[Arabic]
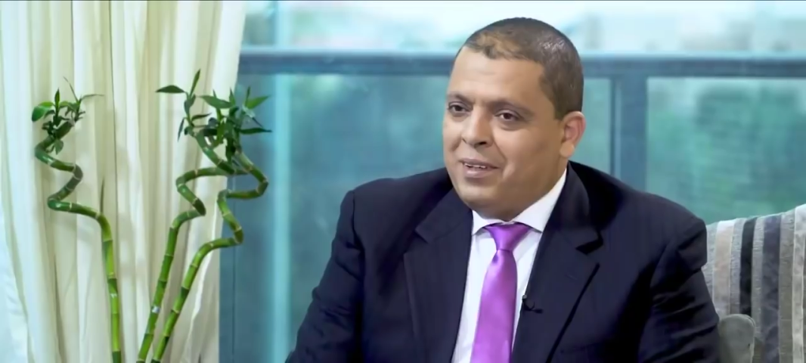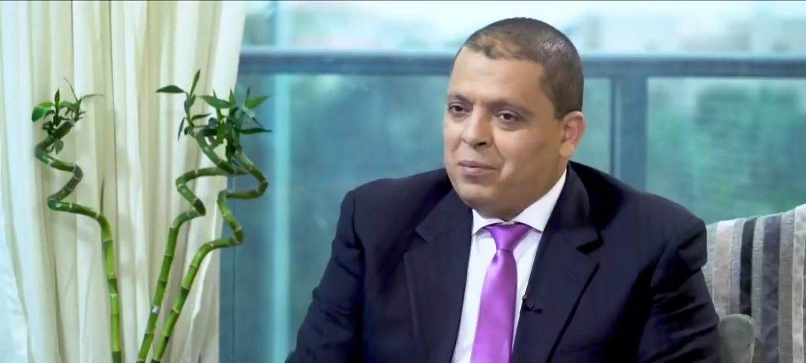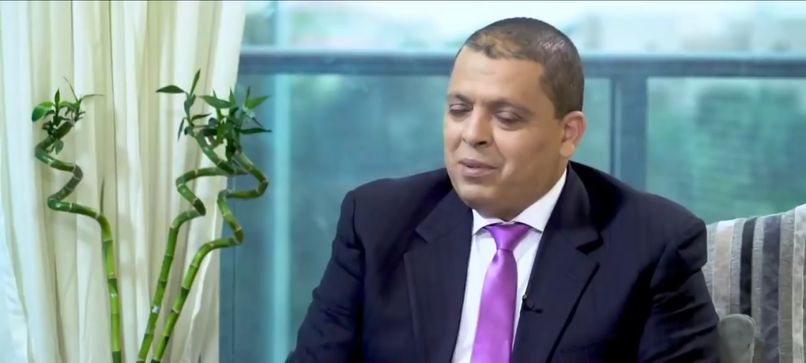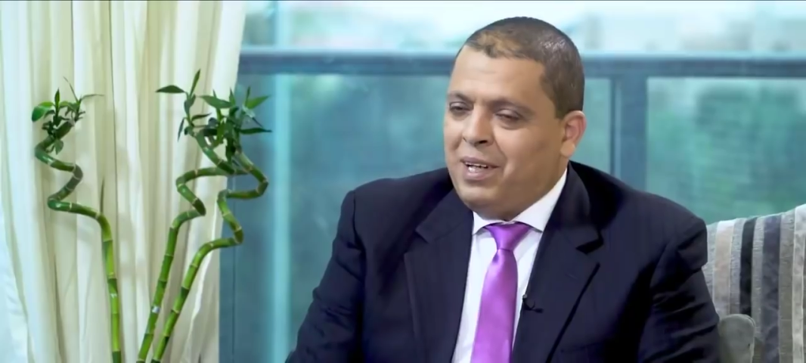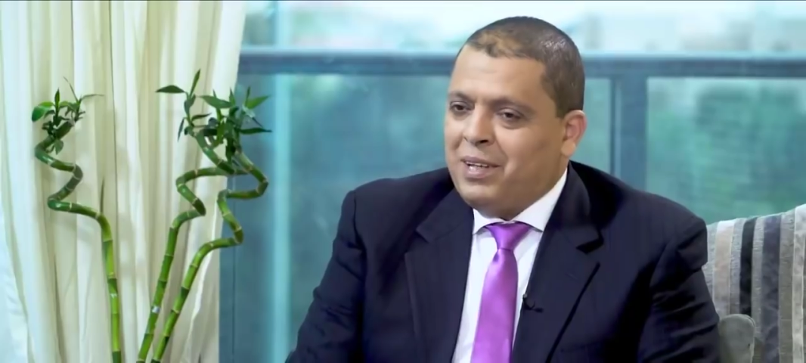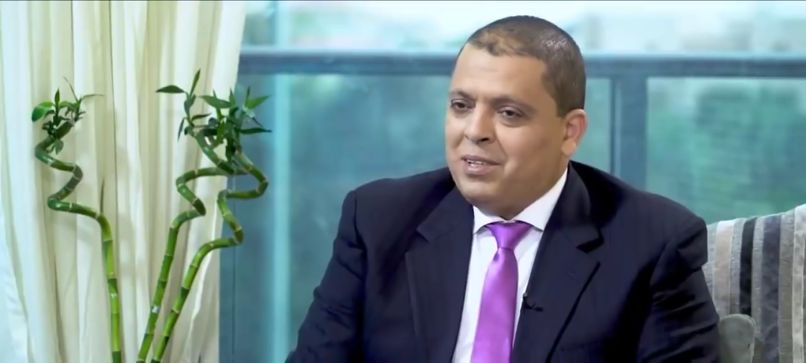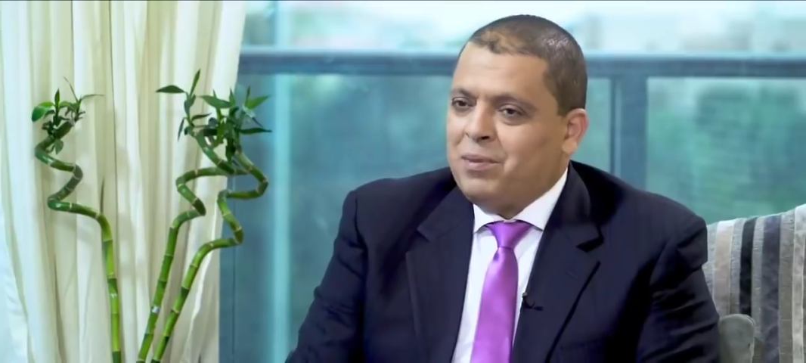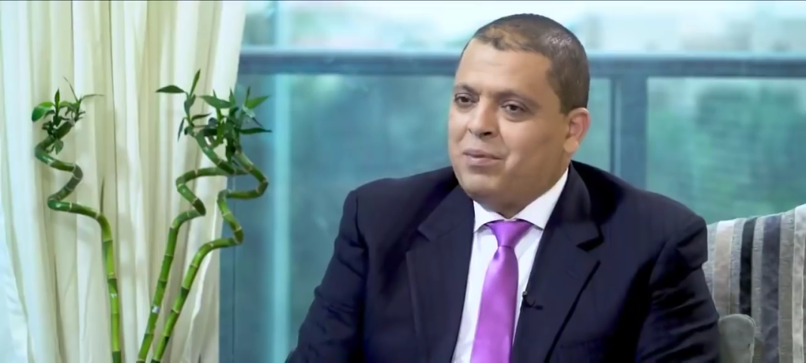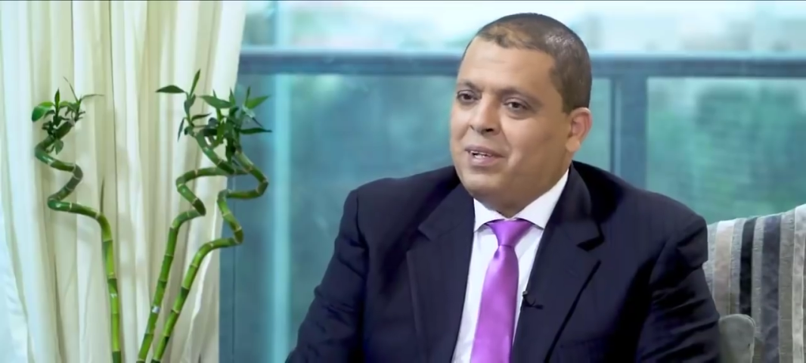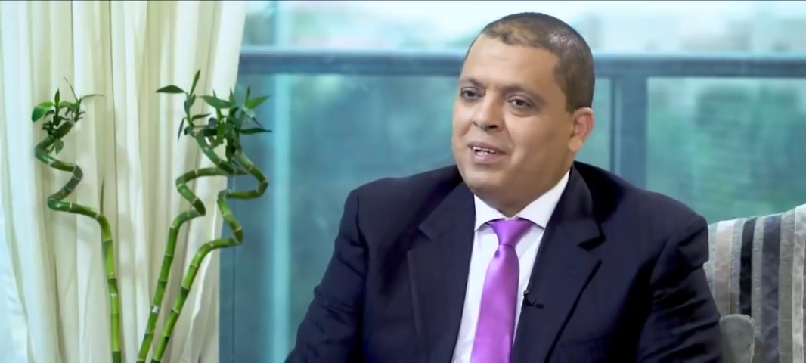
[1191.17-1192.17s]
الربط العجيب
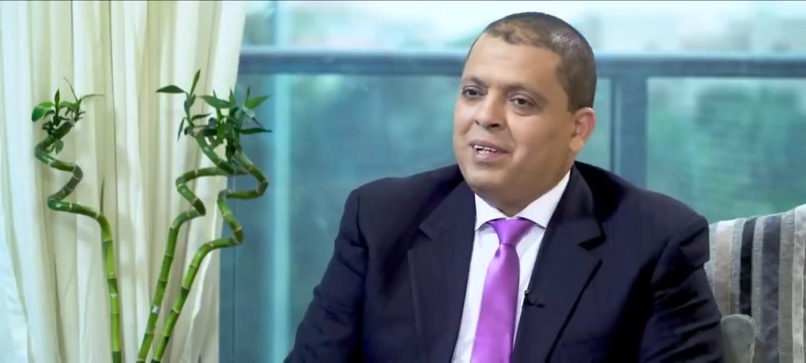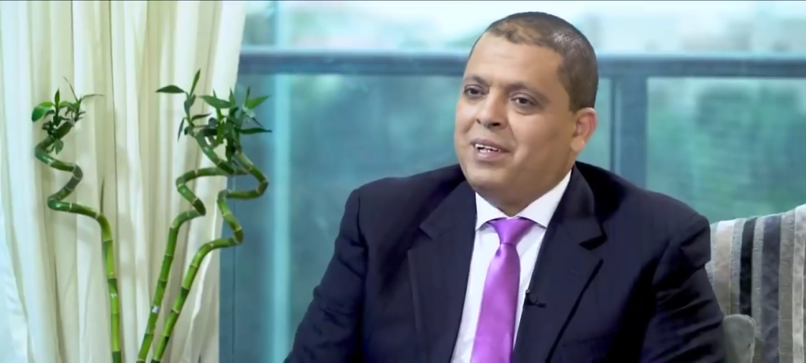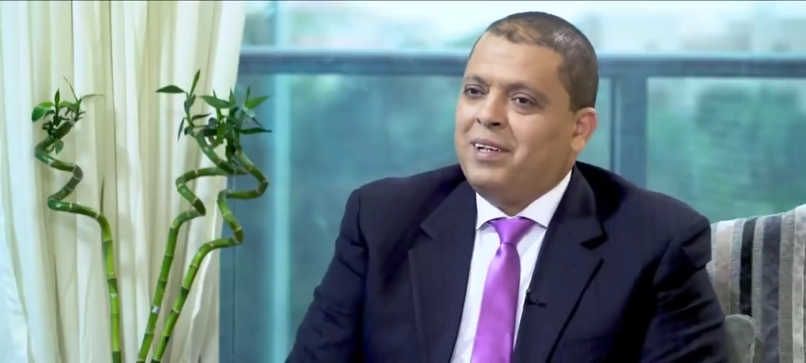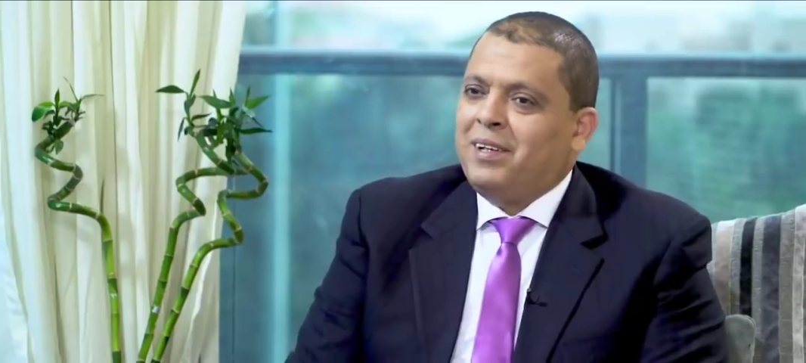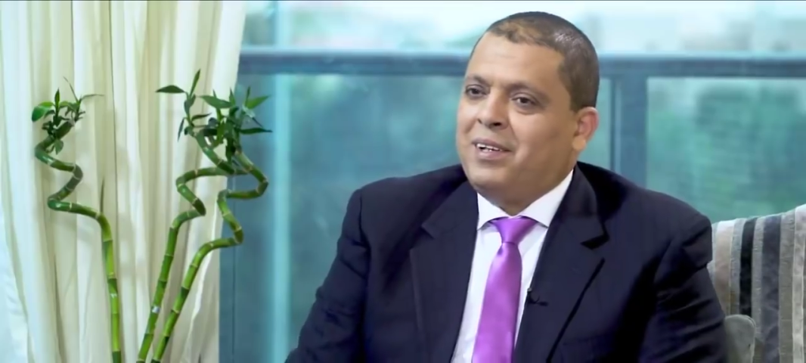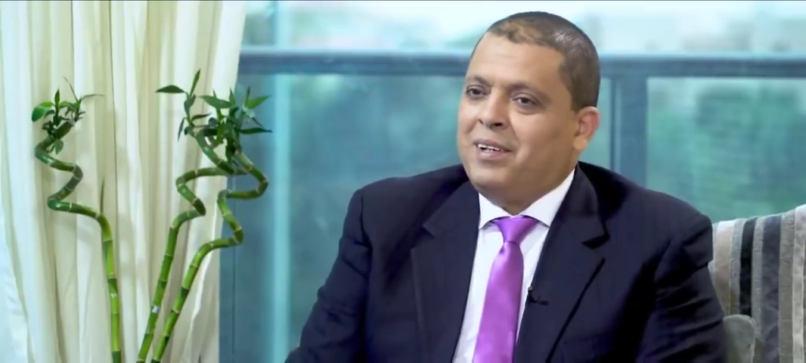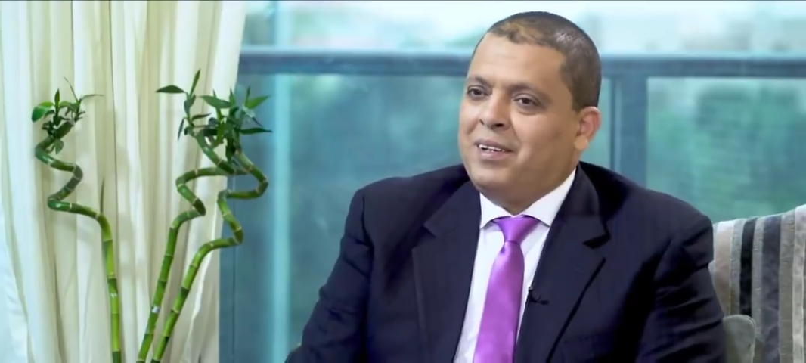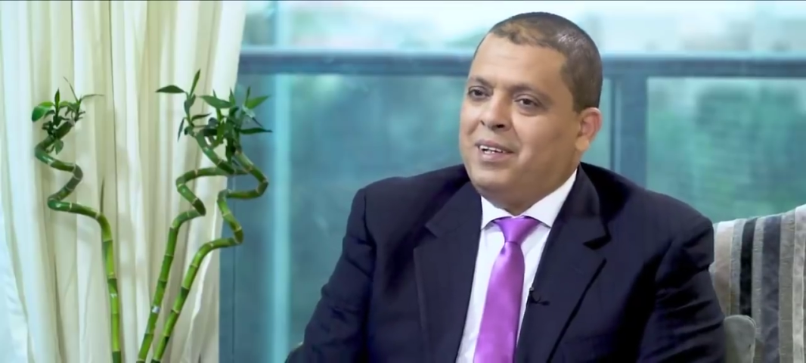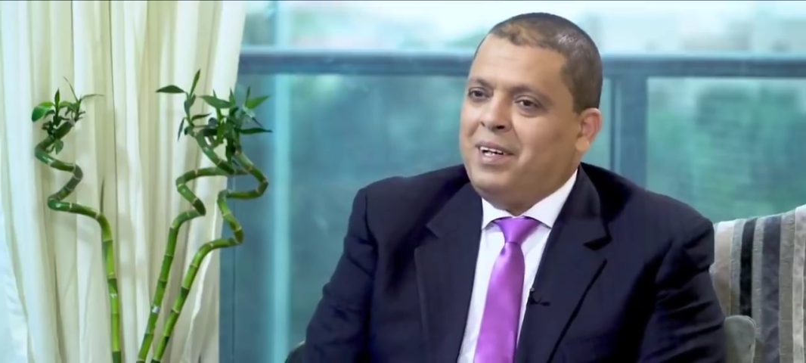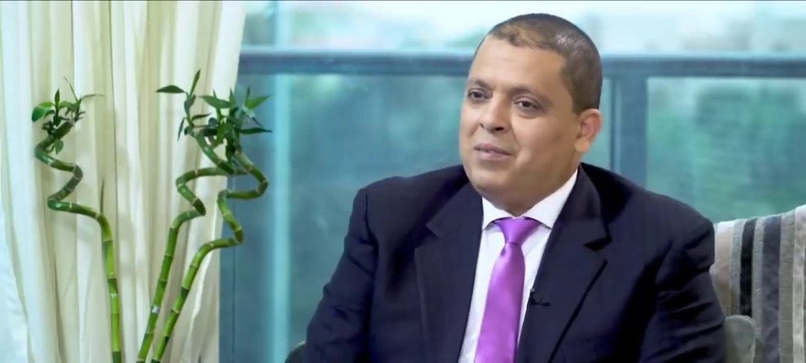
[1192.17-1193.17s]
تناغم يعني, يعني تناغم
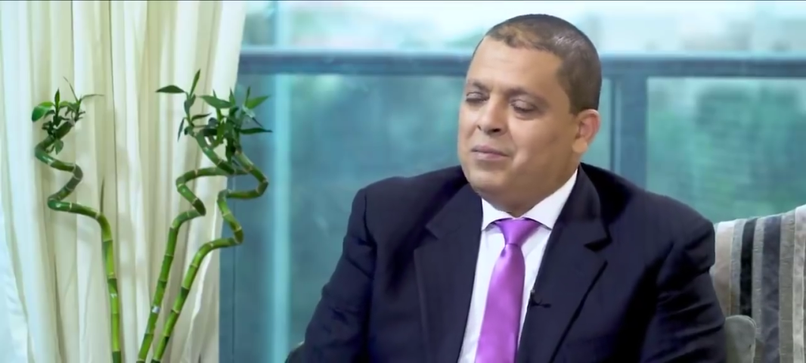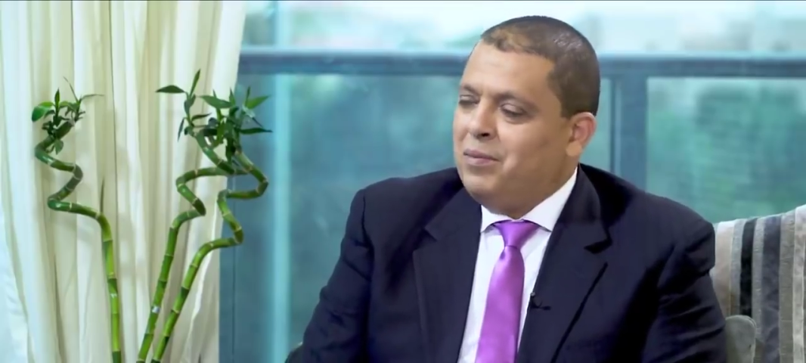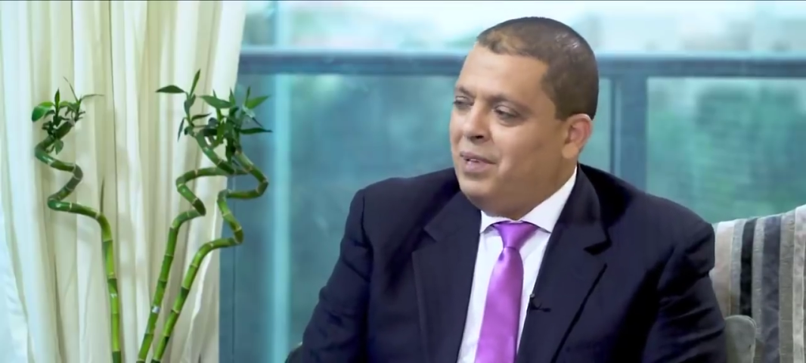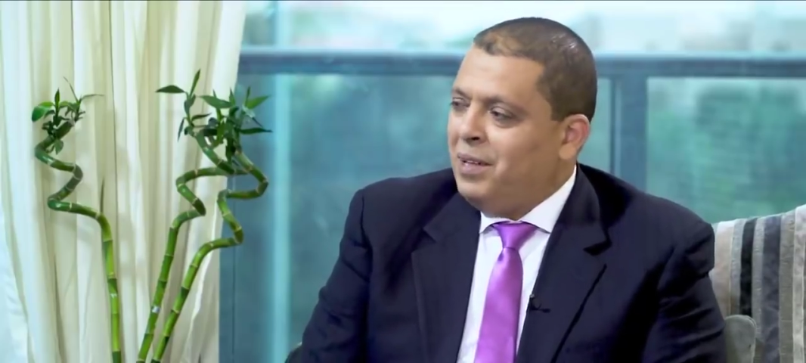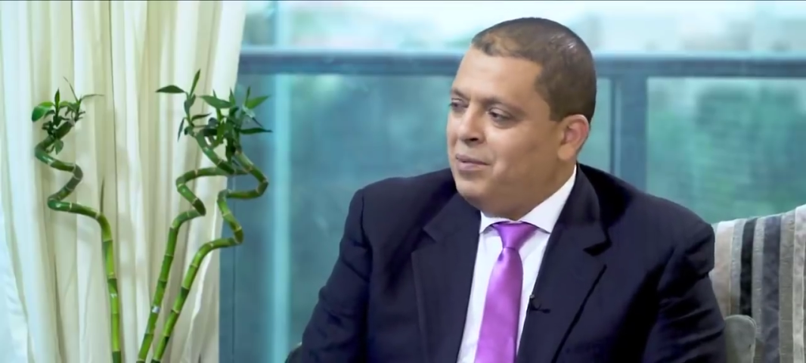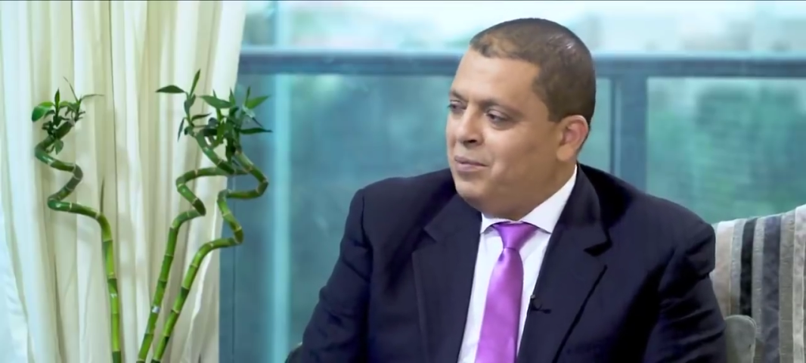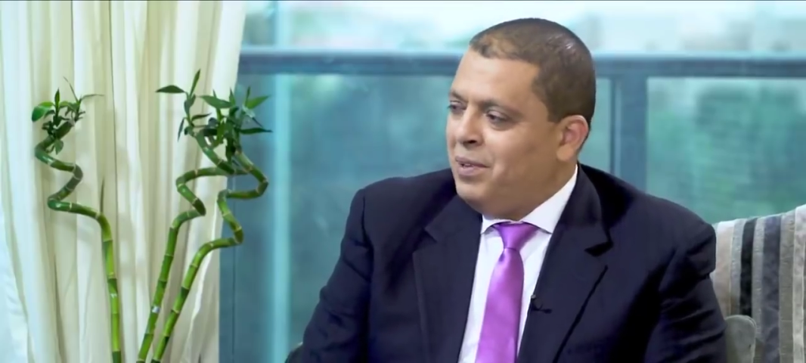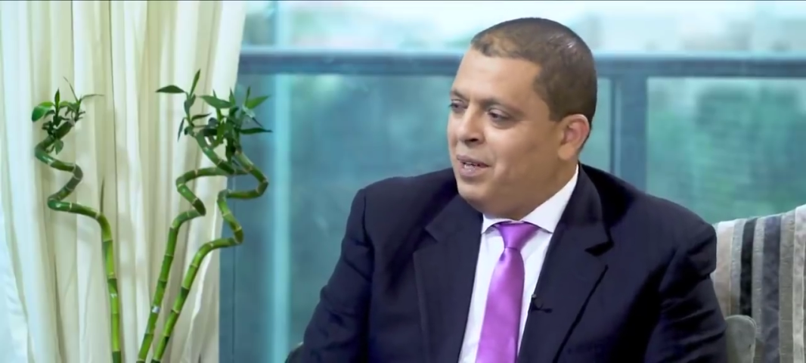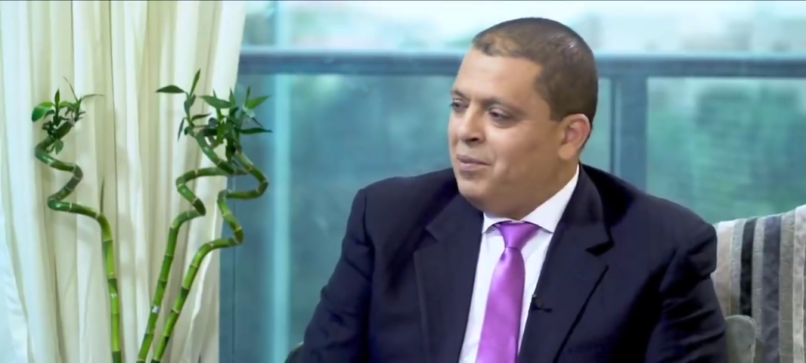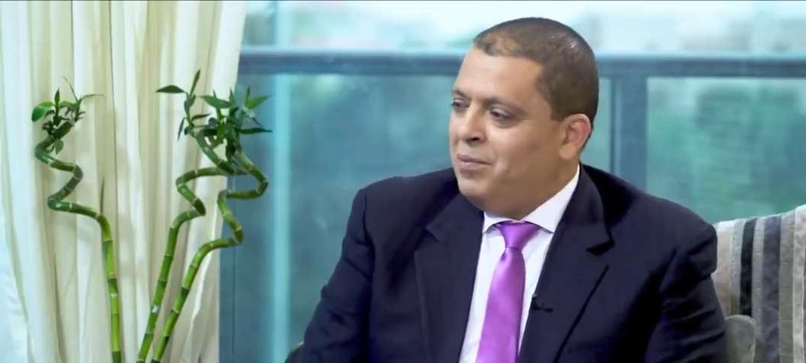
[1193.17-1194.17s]
نعم سبحان نعم الله نعم, نعم